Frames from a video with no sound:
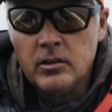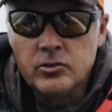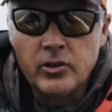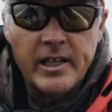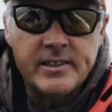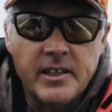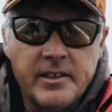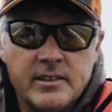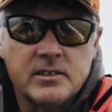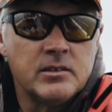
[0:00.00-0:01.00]
Zu der Zeit
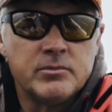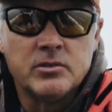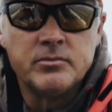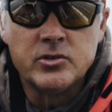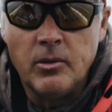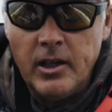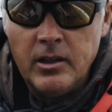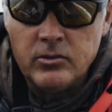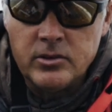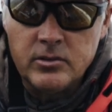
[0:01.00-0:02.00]
jetzt im
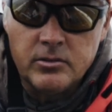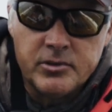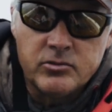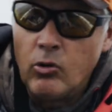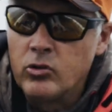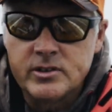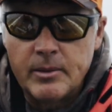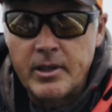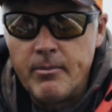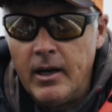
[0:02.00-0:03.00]
Sommer und äh, August,
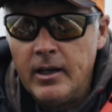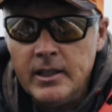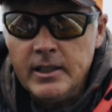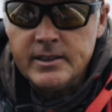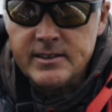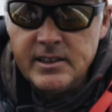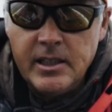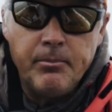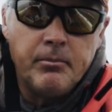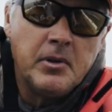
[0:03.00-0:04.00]
September
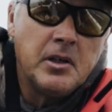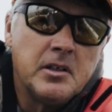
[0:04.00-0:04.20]
7,